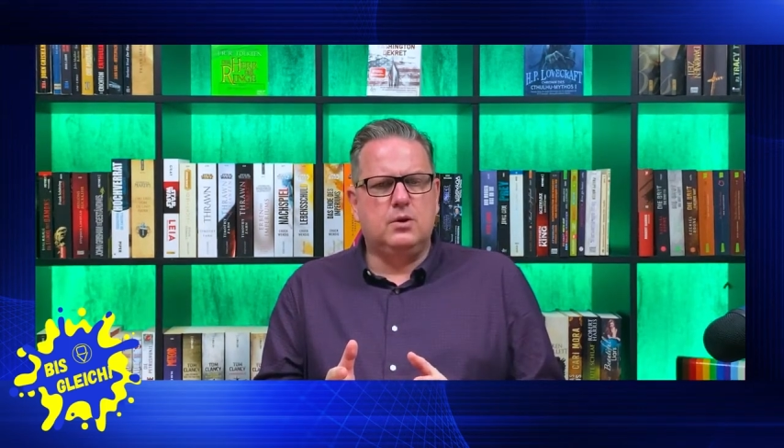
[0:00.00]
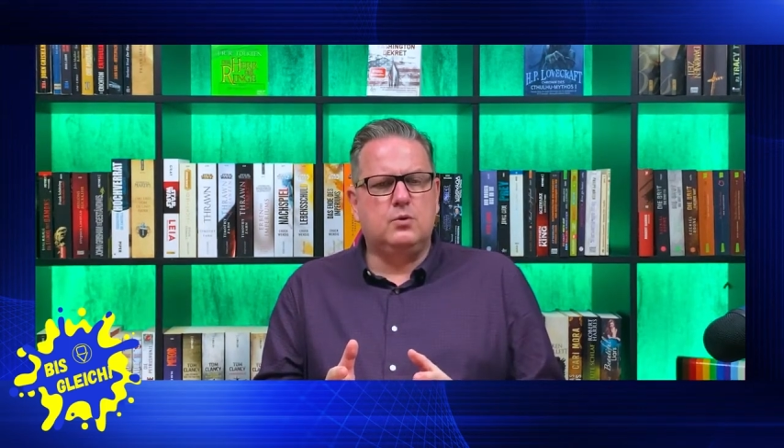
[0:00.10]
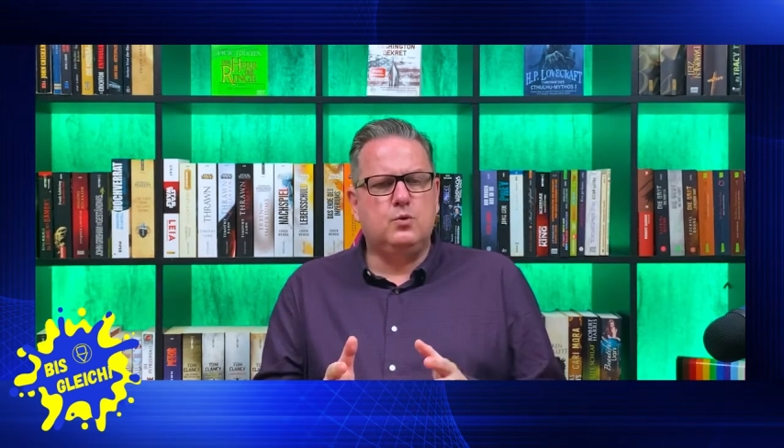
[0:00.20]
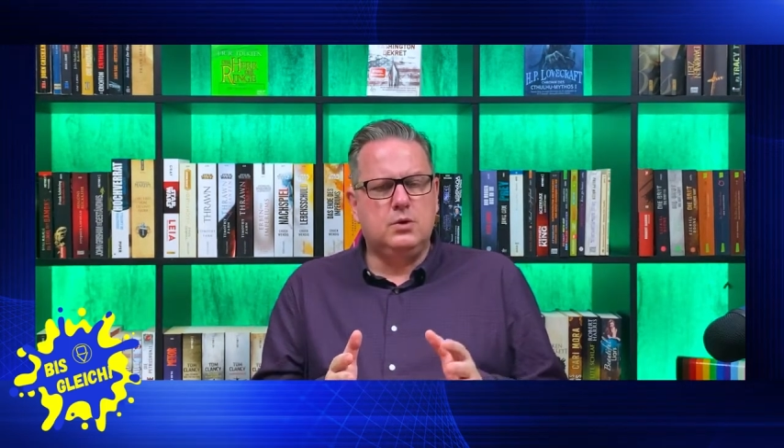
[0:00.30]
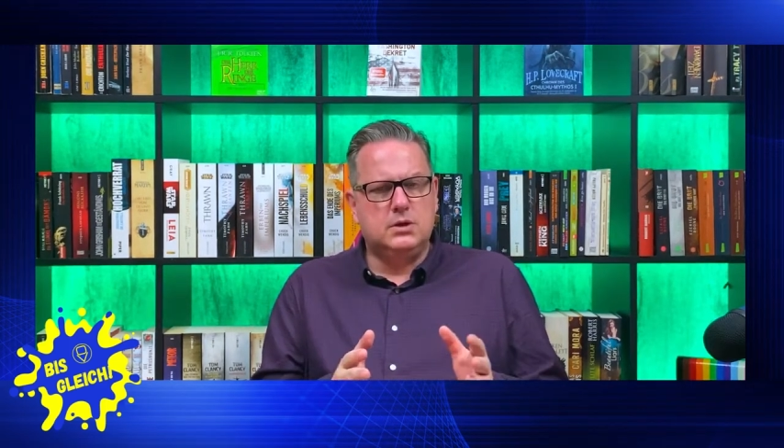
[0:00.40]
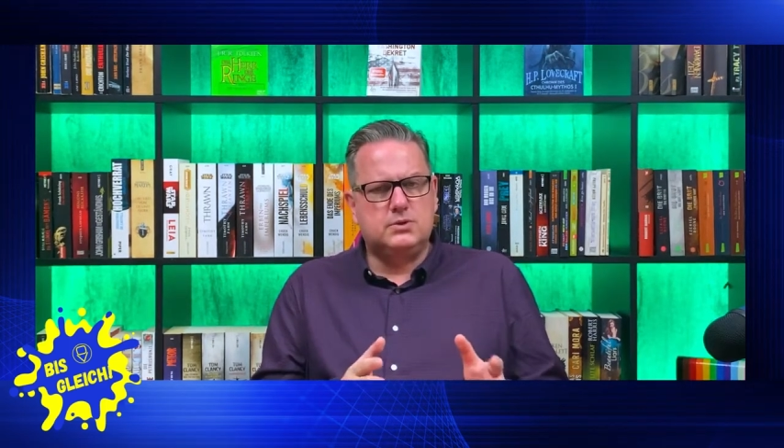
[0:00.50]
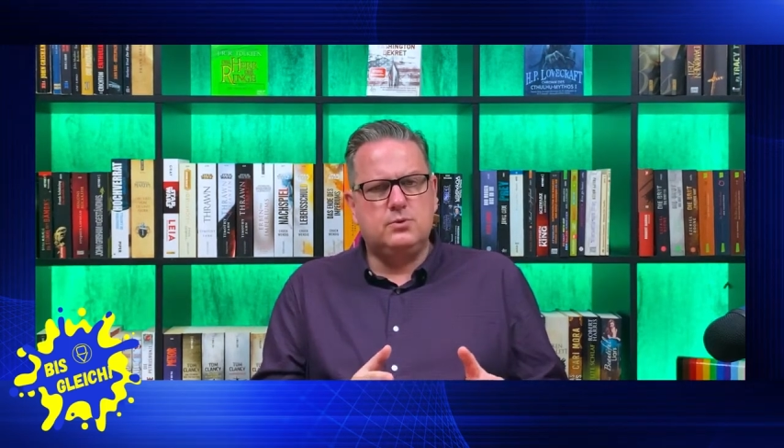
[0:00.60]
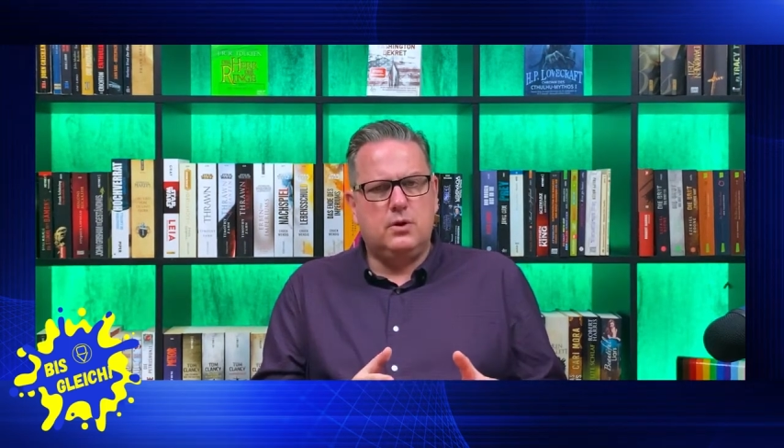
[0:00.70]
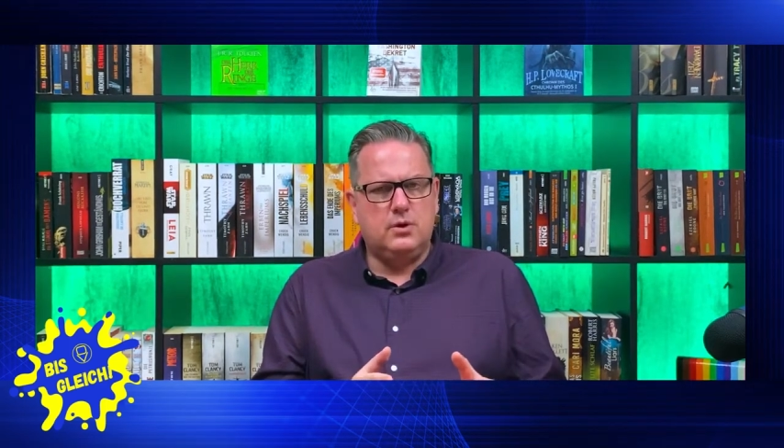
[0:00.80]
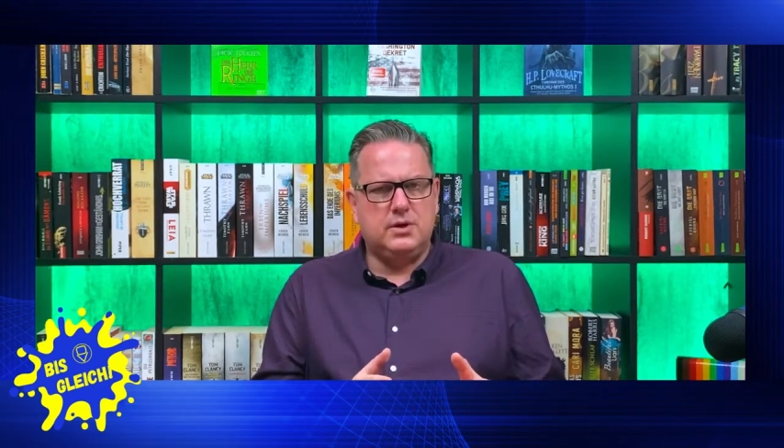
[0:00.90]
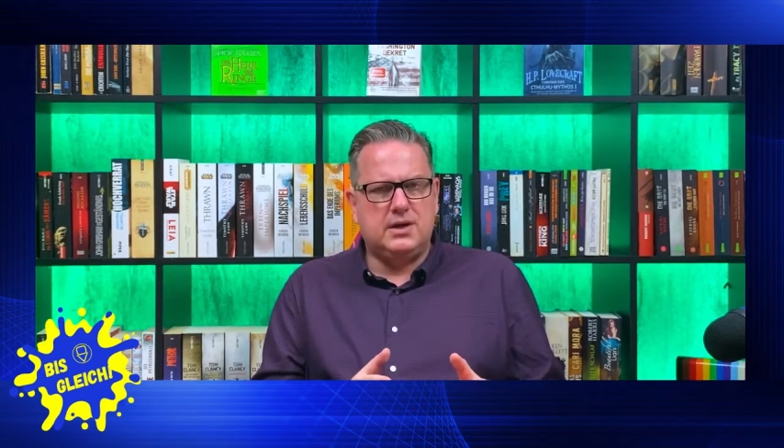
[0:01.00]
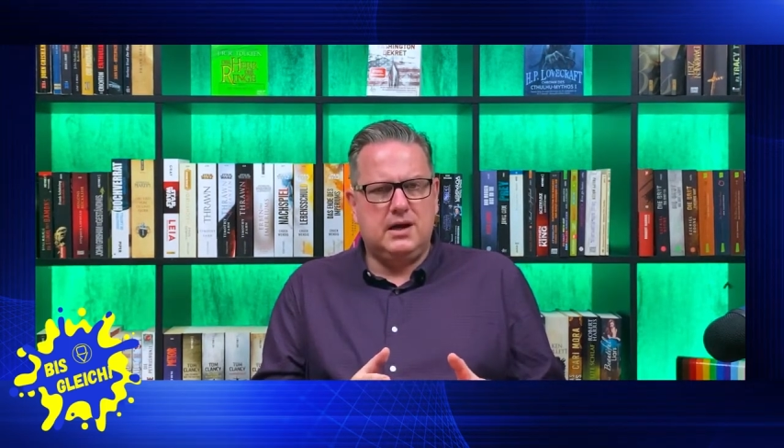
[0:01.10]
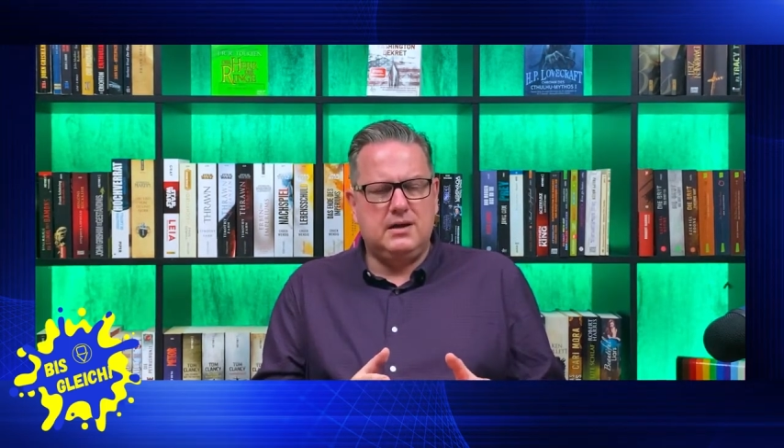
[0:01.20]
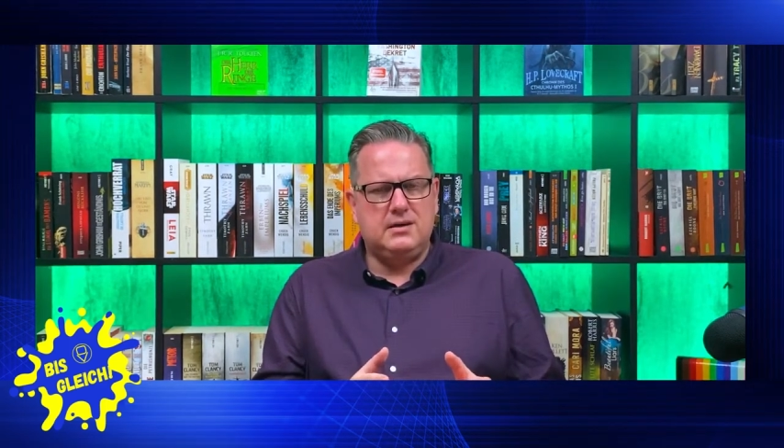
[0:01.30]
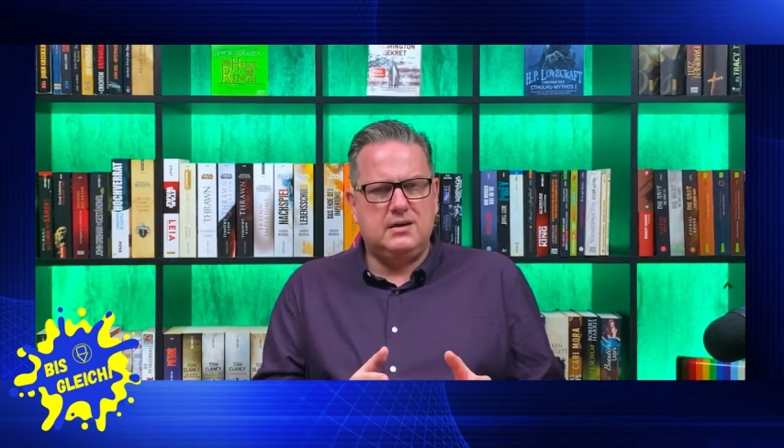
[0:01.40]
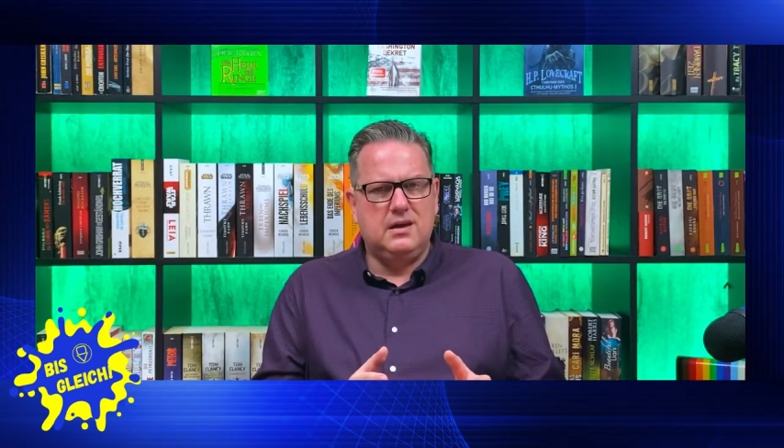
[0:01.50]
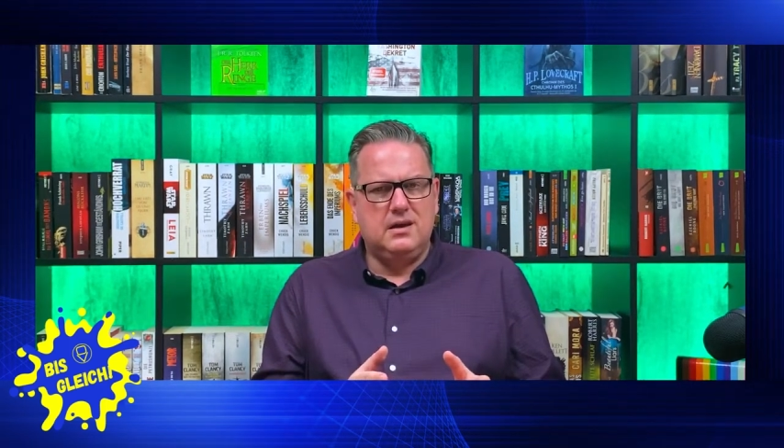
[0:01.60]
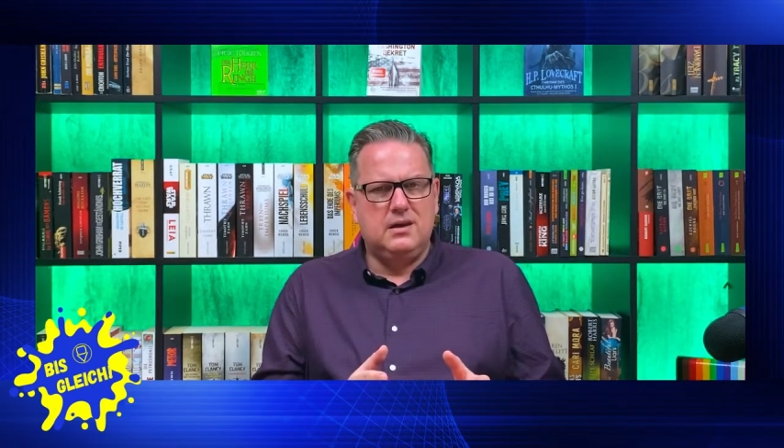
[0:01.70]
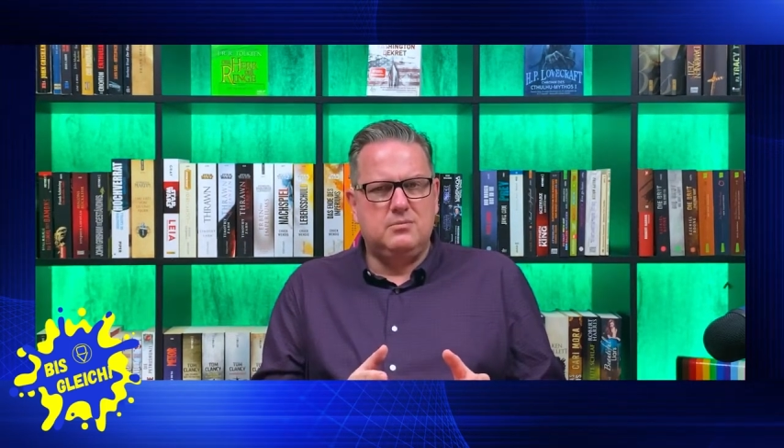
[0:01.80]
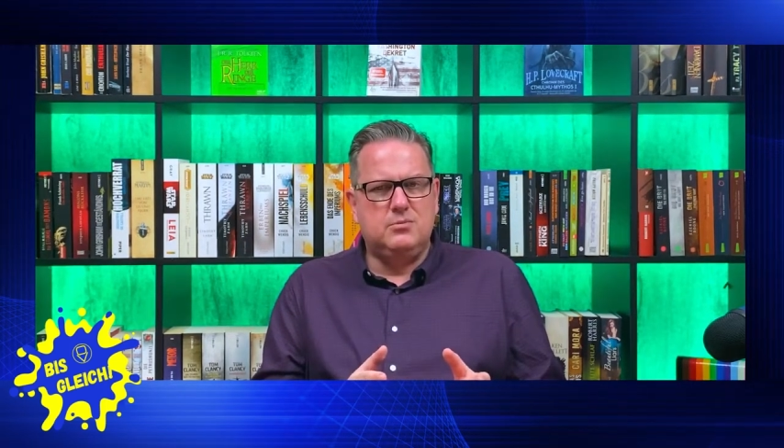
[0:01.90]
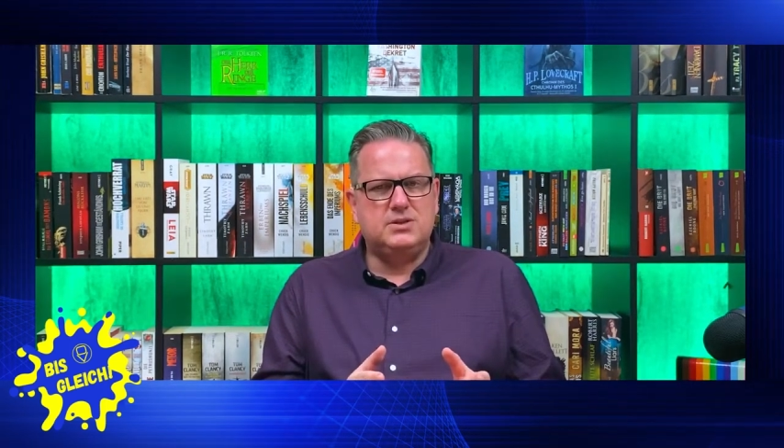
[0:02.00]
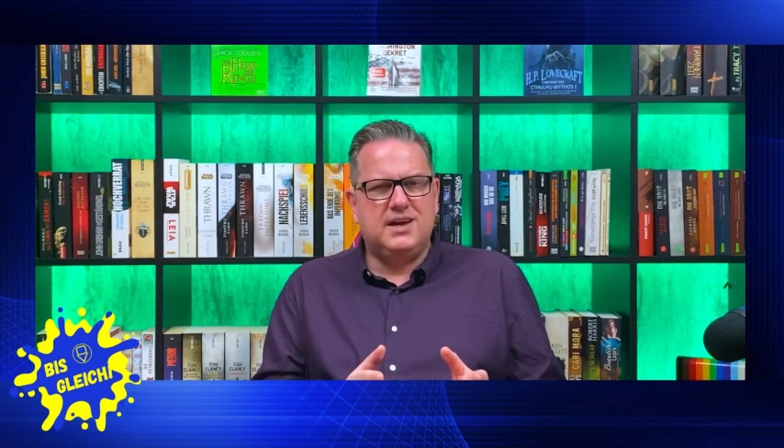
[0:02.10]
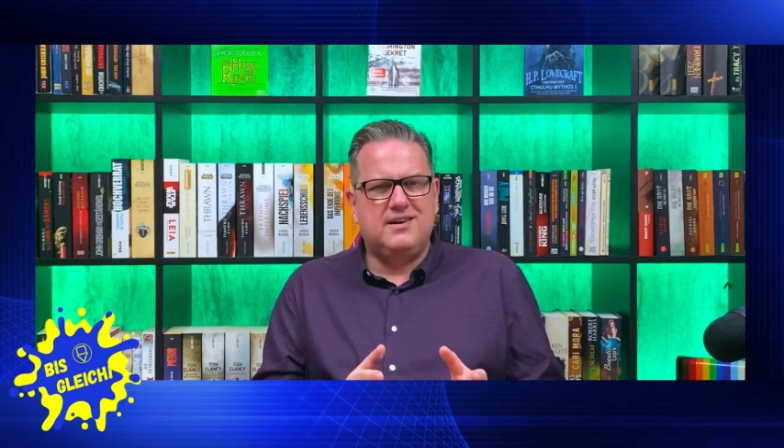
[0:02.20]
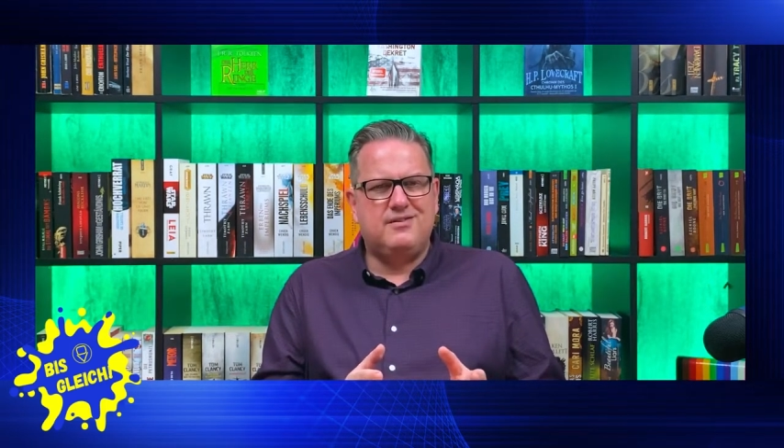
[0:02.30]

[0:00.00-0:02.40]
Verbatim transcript: Rudelzugehörigkeit muss er